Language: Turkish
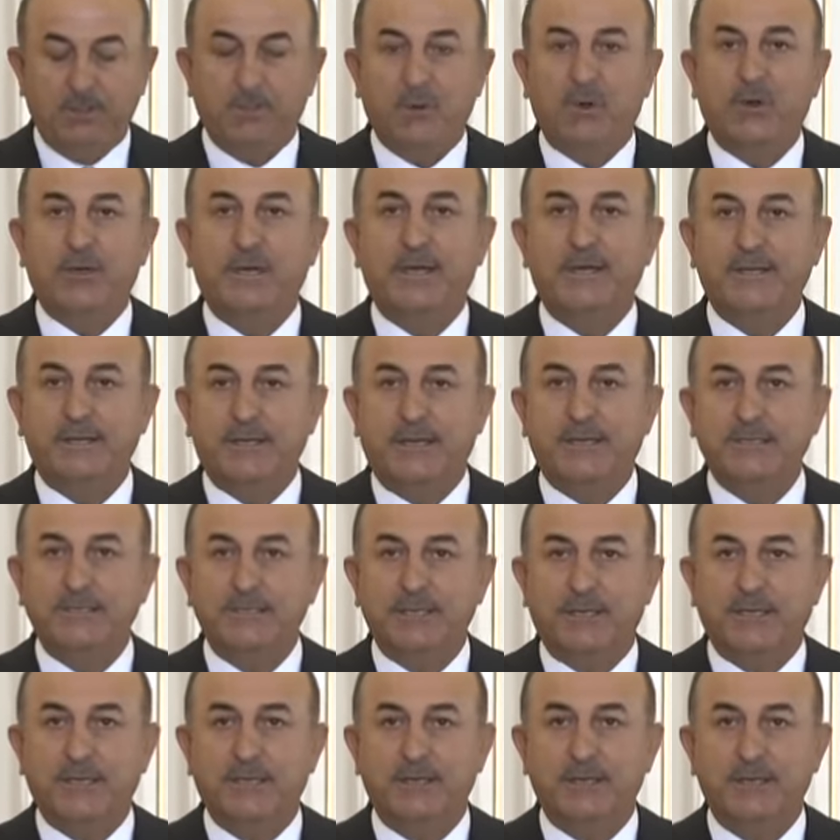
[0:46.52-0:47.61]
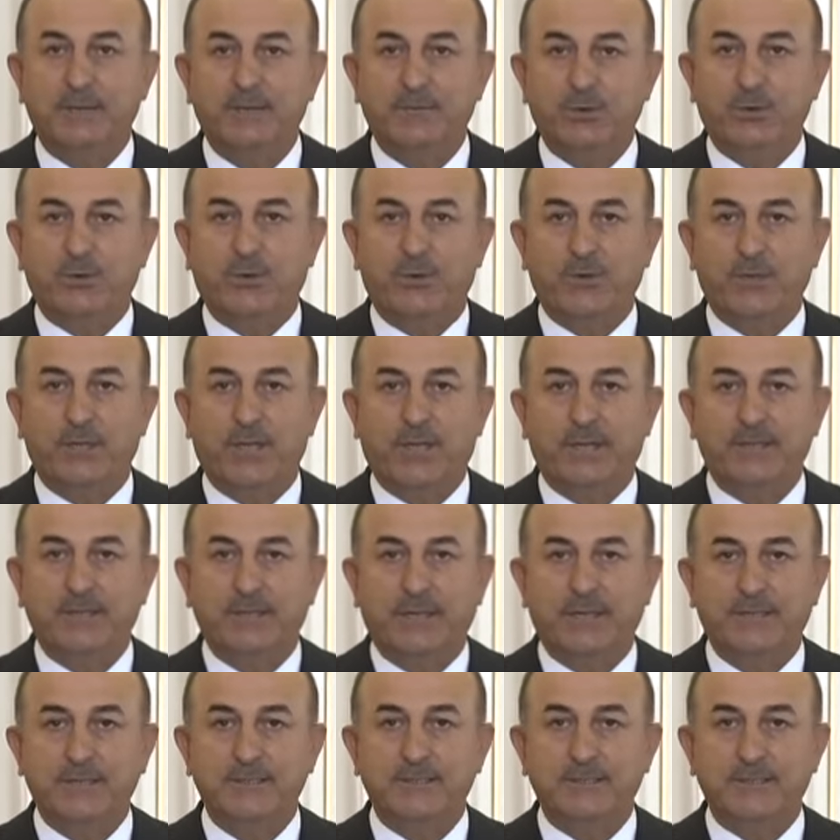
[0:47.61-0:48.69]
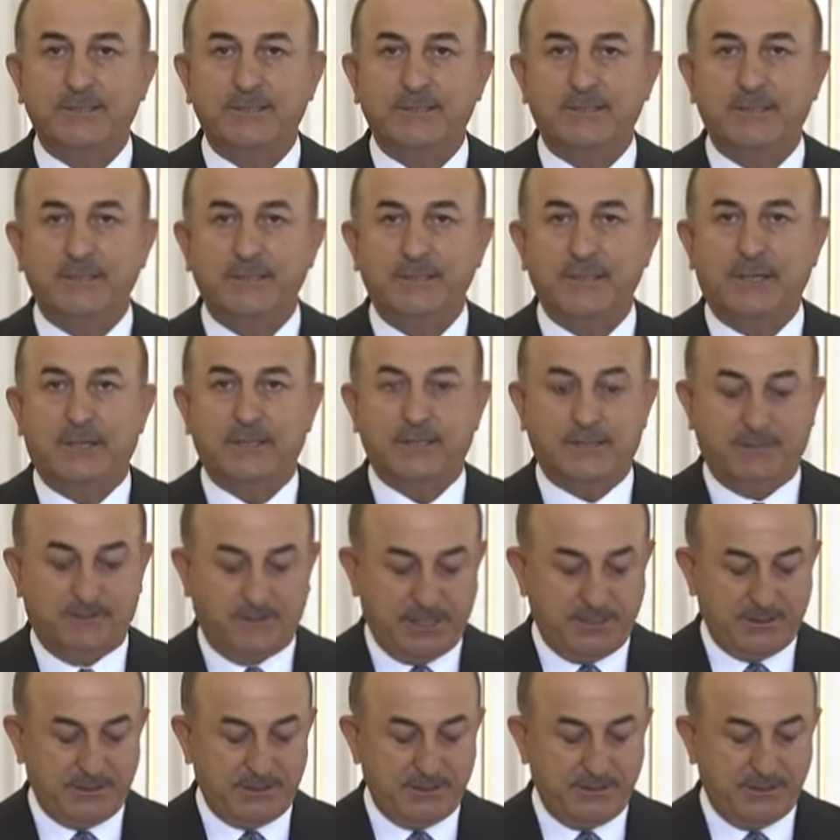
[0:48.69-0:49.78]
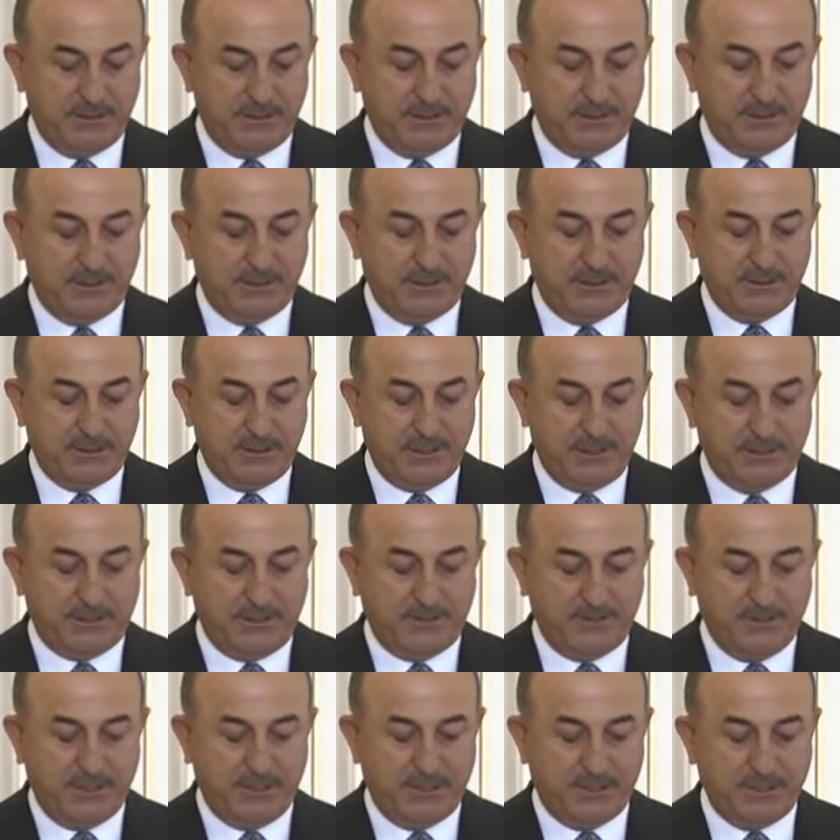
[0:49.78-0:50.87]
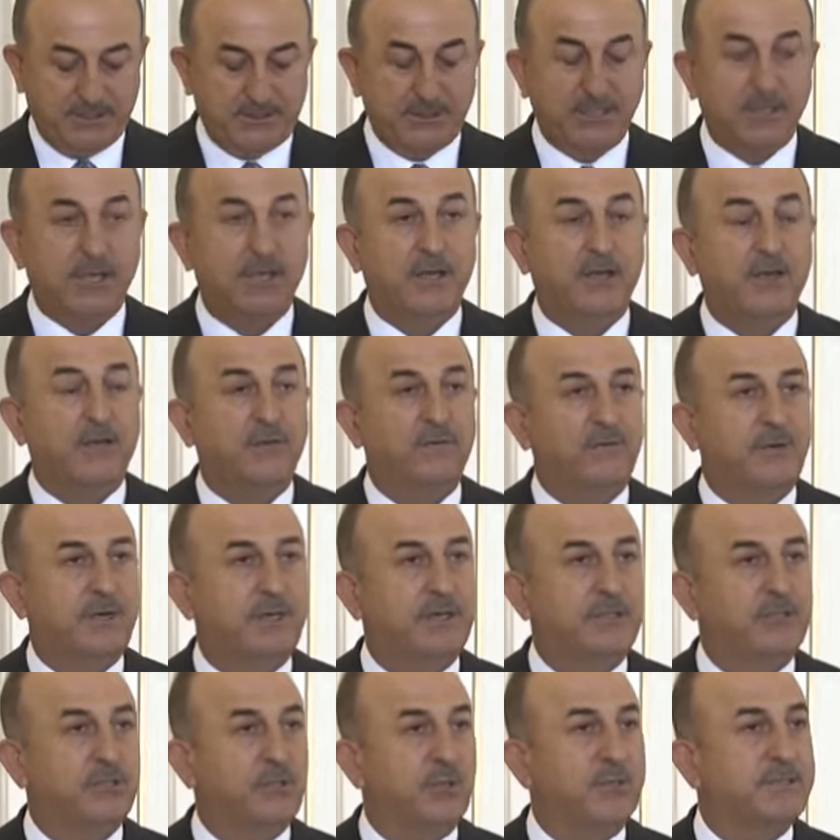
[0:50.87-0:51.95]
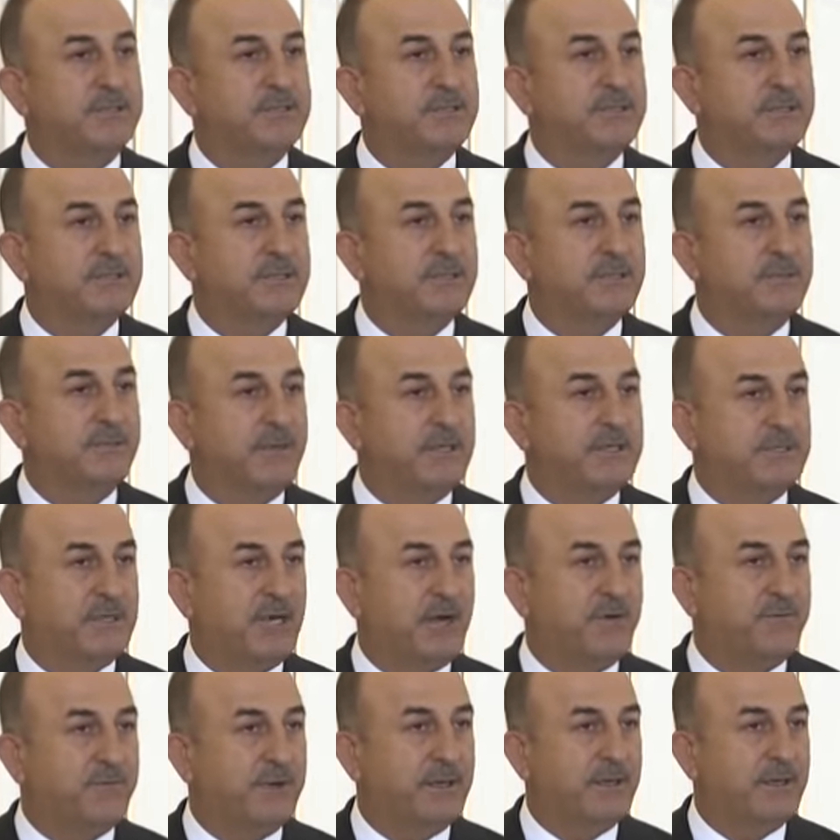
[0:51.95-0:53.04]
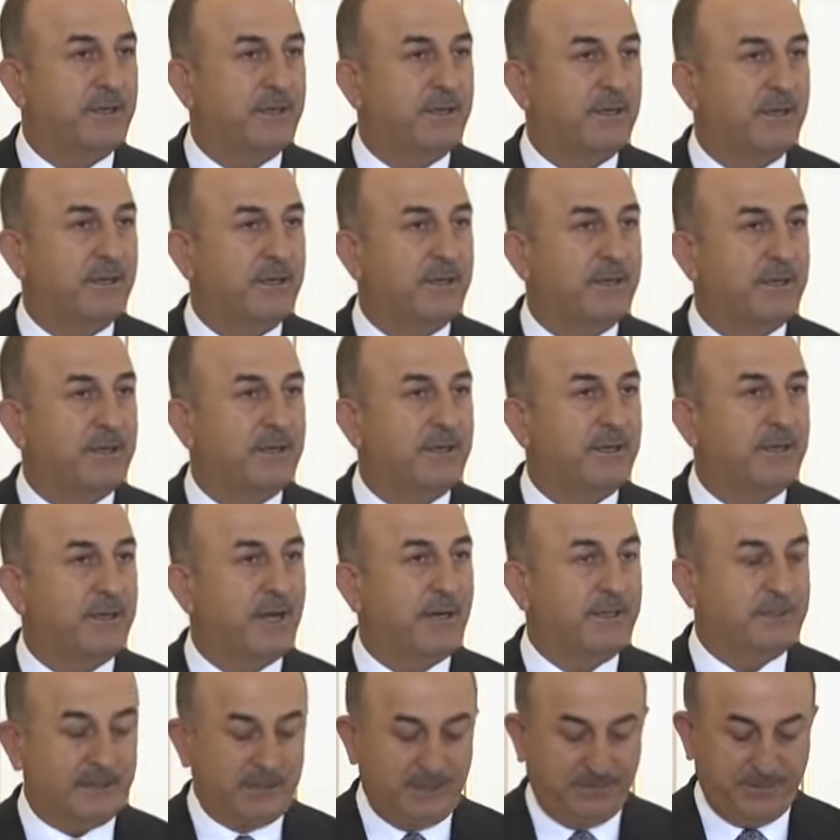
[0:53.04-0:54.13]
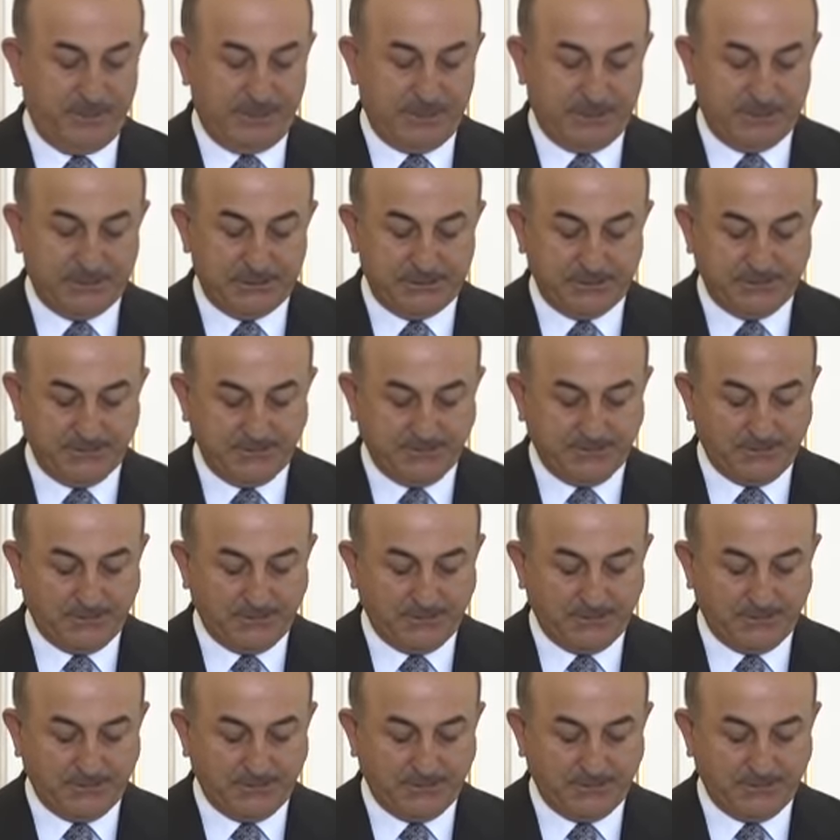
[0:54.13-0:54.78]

Böyle gidersek bu konularda hızlı adımlar e, atabiliriz ve çok hızlı mesafe e, kat edebiliriz.